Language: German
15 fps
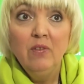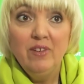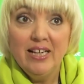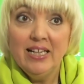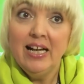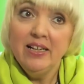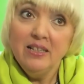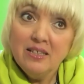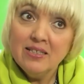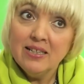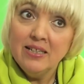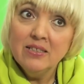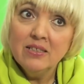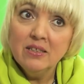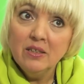Wer kann das
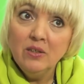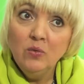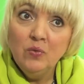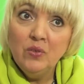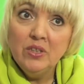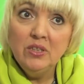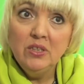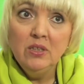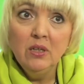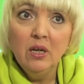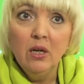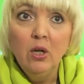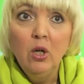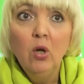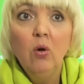als
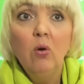Geringverdiener?